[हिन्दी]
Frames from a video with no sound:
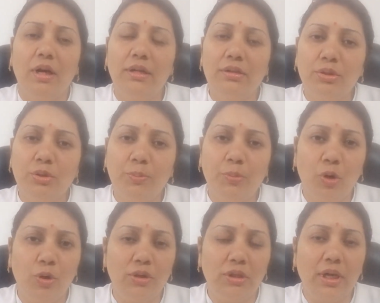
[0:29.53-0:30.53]
अर्थ तो
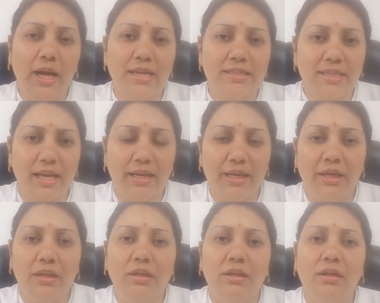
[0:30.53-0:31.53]
बहुत आसान
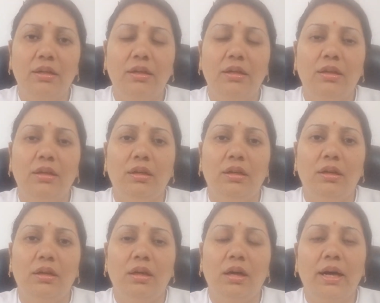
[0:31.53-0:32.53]
है
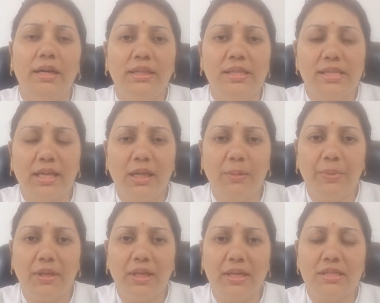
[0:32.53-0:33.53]
अर्थ से ही
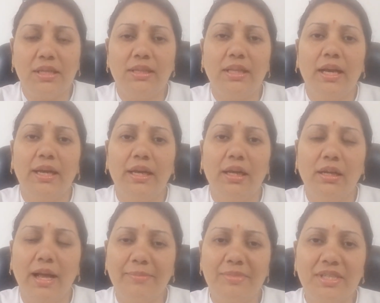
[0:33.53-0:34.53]
पता चलता है
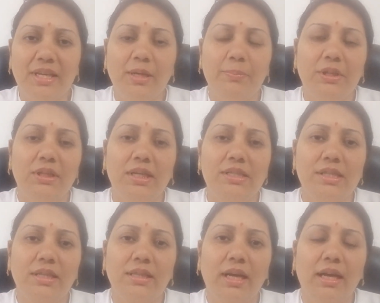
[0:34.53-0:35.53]
नाम से ही पता
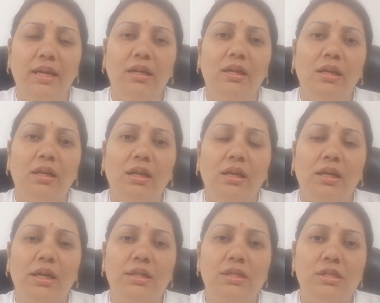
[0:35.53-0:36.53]
चलता है
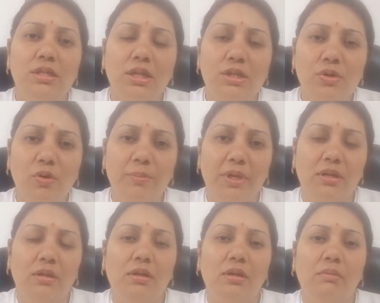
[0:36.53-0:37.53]
कि चीज़ों
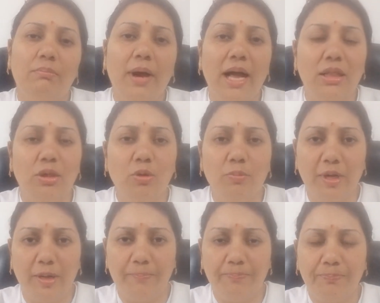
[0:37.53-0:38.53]
में बातों
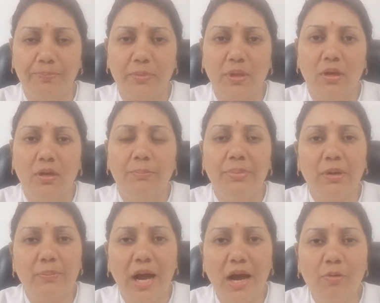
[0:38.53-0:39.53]
में
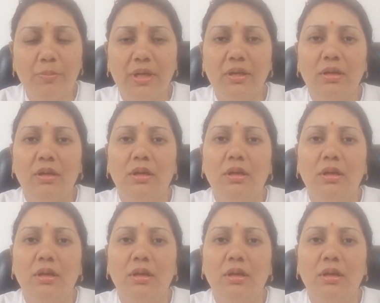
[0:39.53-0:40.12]
प्रभाव में